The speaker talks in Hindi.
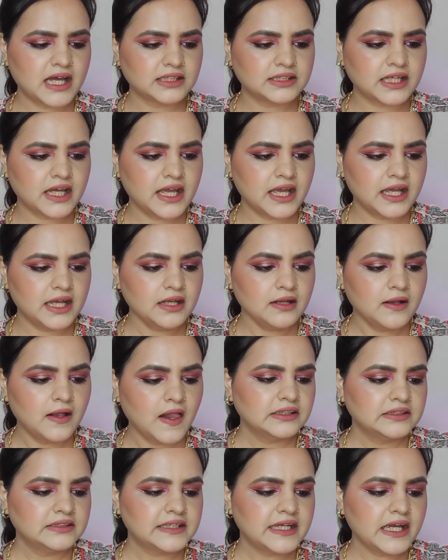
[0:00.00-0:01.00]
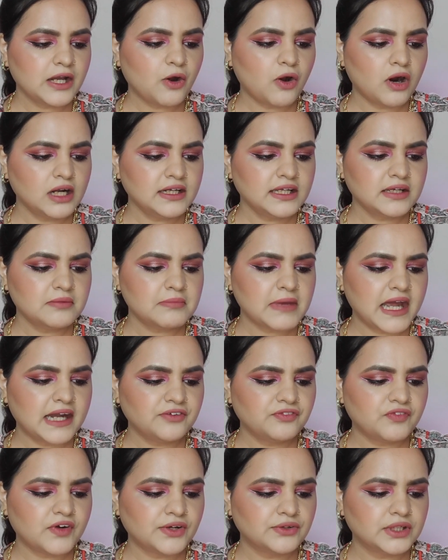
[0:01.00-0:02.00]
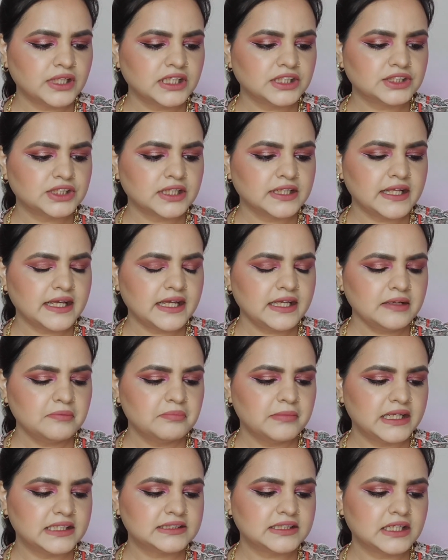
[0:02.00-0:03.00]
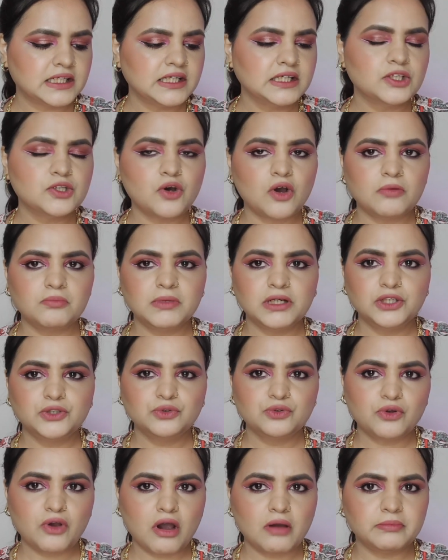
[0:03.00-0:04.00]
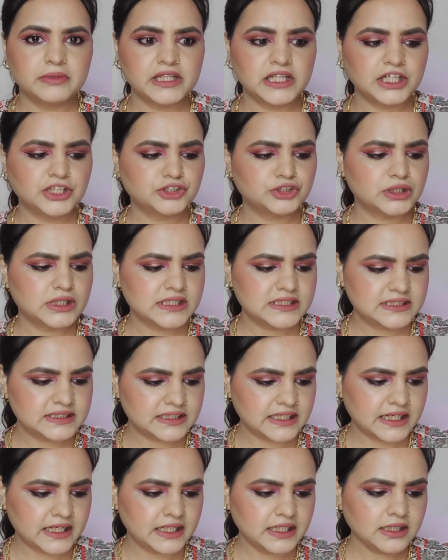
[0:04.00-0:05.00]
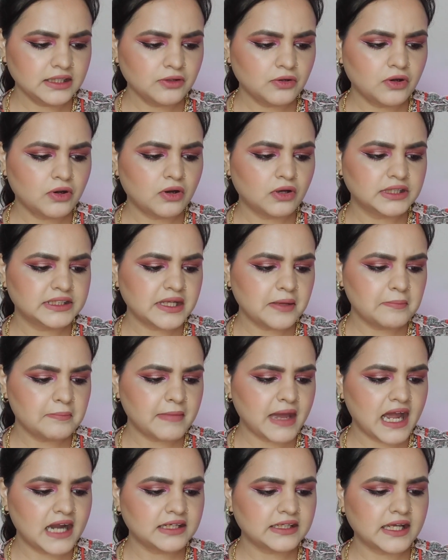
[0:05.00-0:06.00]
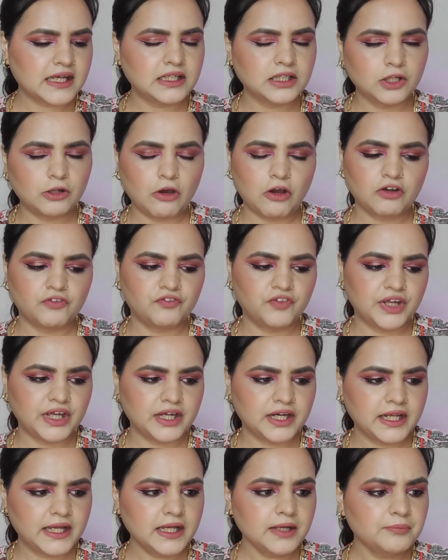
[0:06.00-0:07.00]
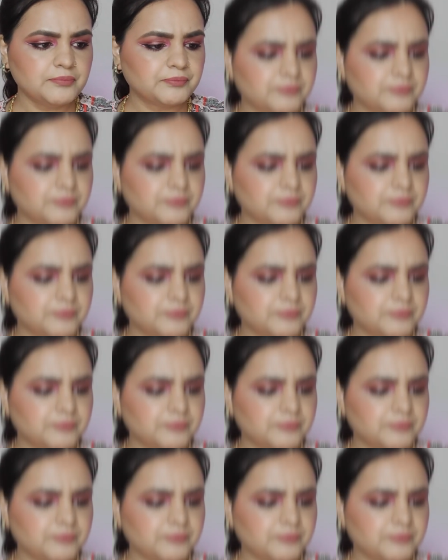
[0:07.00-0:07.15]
आता है ये ऑल डे मैट फाउंडेशन है बेसिकली नॉर्मल टू कॉम्बिनेशनल स्किन और ये मैट एंड लॉन्ग वियर है